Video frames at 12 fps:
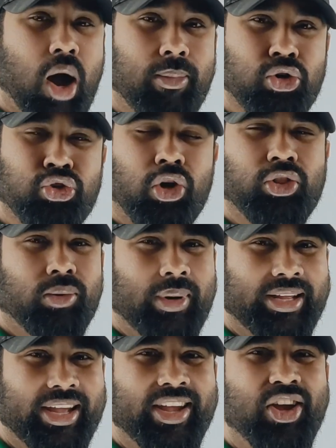অবশ্যই
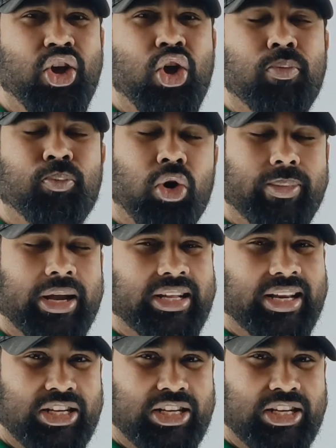তোমাকে পূর্বের